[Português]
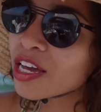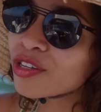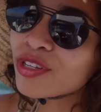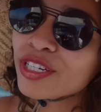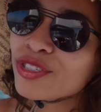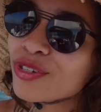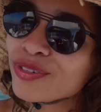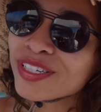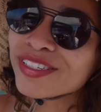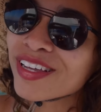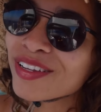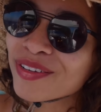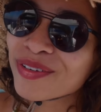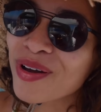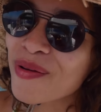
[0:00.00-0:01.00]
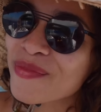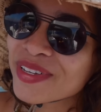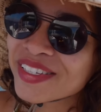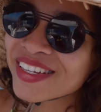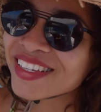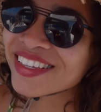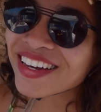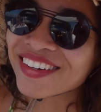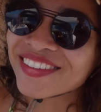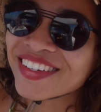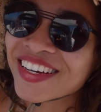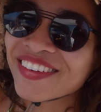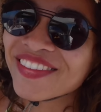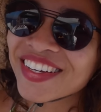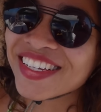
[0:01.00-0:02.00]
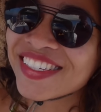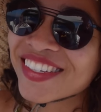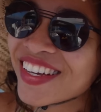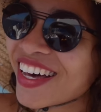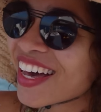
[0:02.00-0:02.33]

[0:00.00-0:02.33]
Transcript: Aí o leite condensado eu como assim, na colher mesmo.